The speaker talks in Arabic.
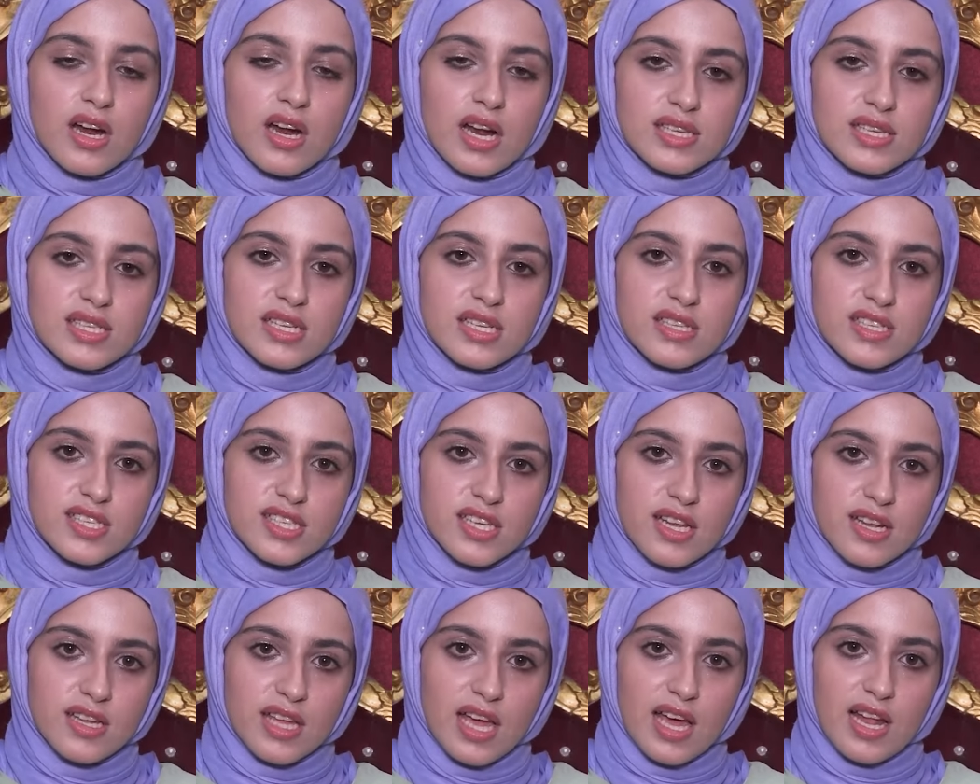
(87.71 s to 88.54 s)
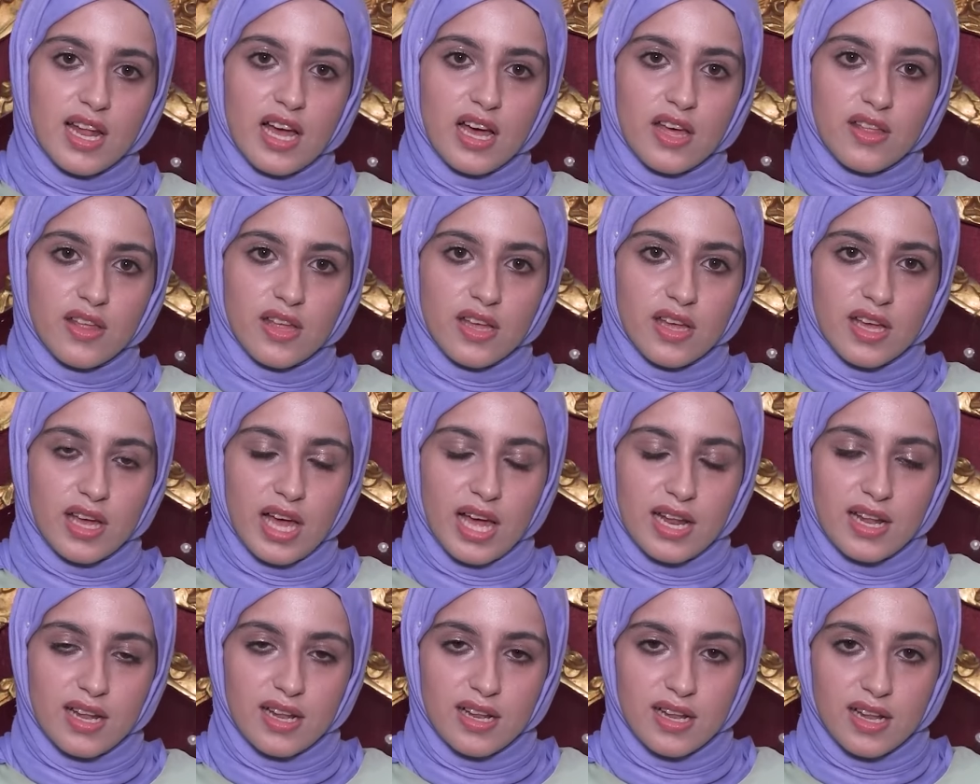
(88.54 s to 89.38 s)
راسلت الشركة على آه،
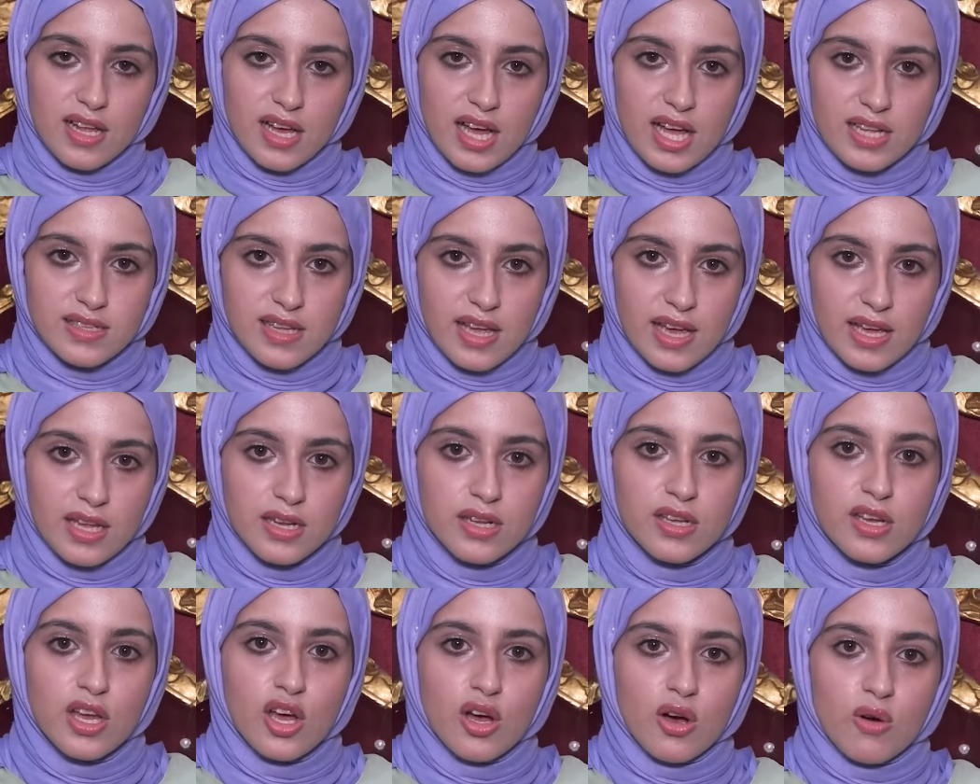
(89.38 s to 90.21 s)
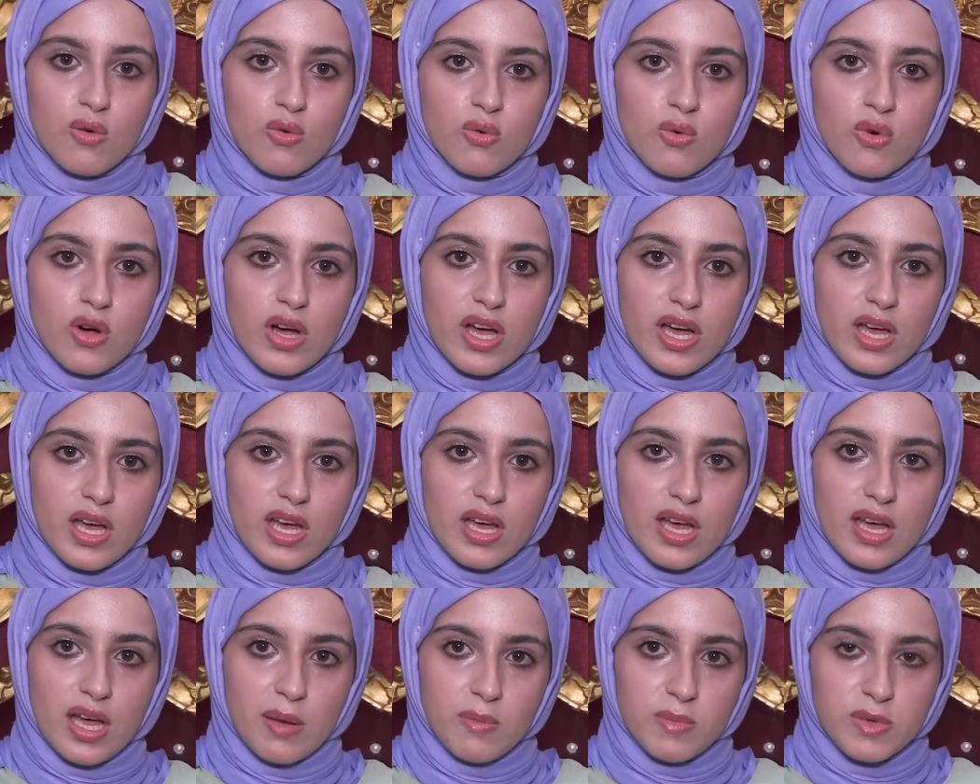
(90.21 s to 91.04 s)
على الخطأين
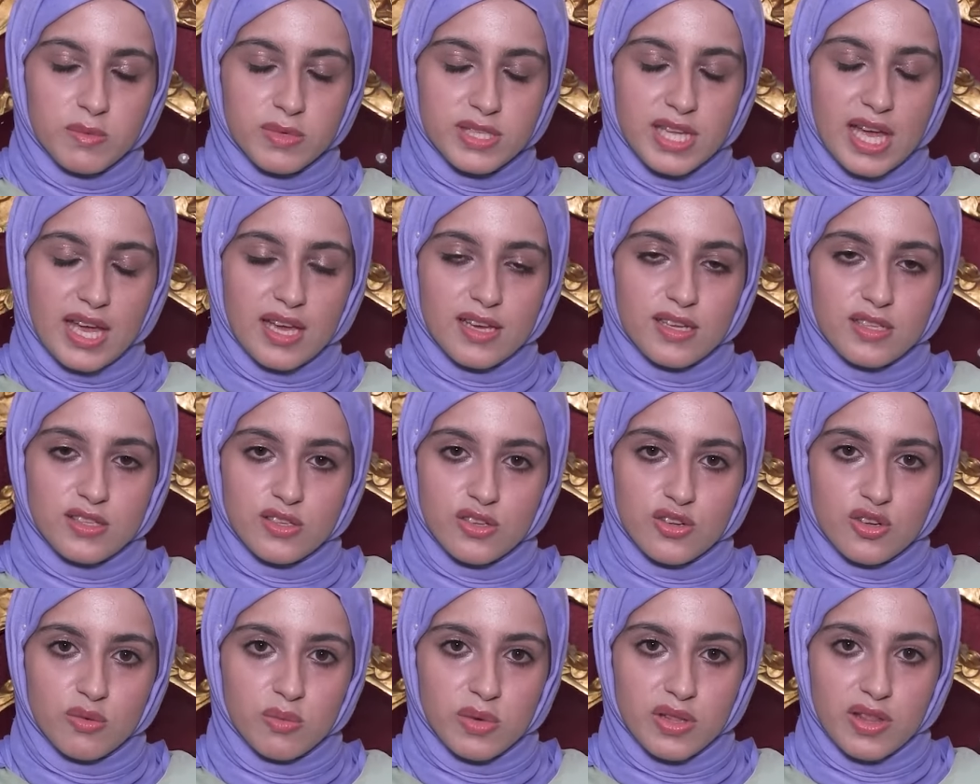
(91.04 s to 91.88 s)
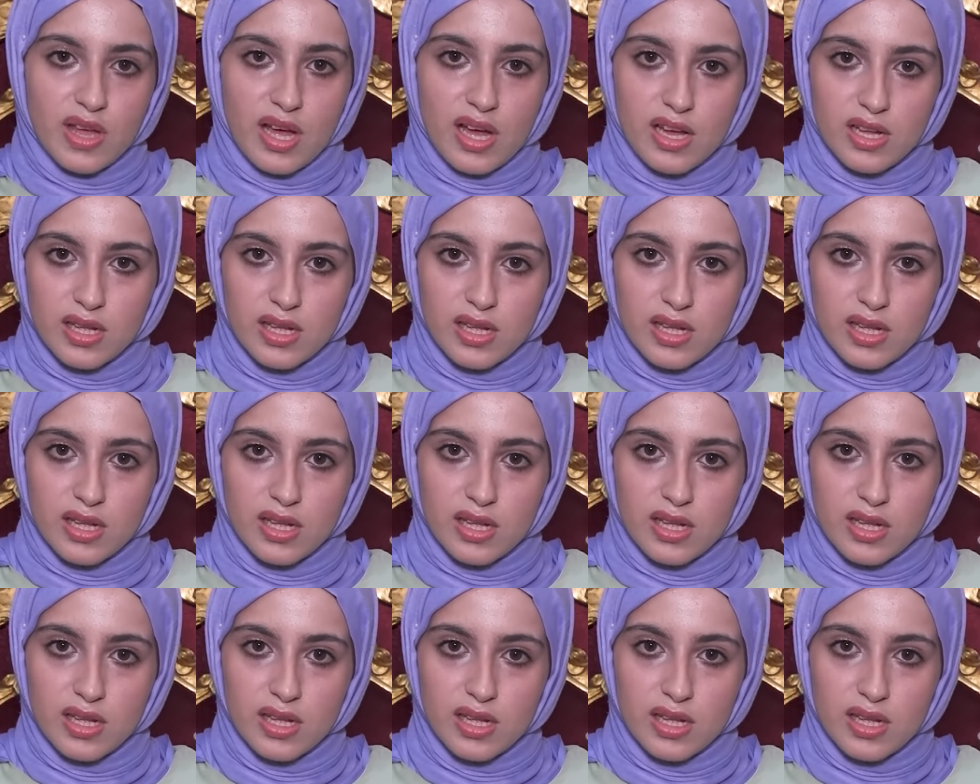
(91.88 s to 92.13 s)
وبالبداية قلت لهم إذا